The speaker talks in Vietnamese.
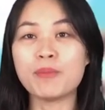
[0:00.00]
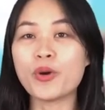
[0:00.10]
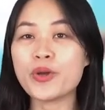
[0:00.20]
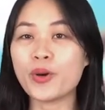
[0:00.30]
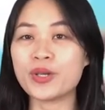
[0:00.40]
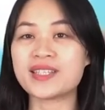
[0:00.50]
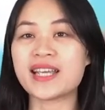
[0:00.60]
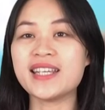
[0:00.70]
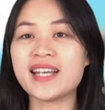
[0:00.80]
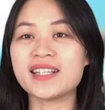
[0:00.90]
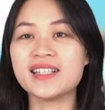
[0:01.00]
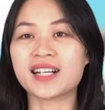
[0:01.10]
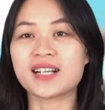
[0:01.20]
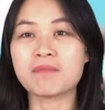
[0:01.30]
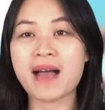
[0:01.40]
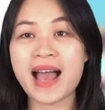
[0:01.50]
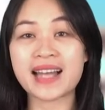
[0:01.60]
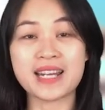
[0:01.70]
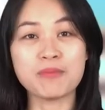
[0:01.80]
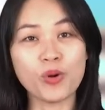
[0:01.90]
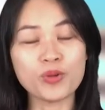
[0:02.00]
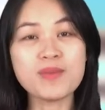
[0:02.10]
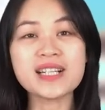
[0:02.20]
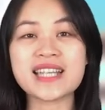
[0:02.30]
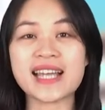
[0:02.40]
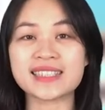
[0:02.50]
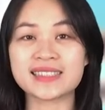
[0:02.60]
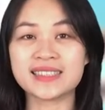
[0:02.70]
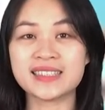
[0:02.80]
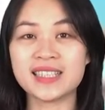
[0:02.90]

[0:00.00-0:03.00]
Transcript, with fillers: Mỗi đội sẽ nhận được 3 đến 4 bức tranh.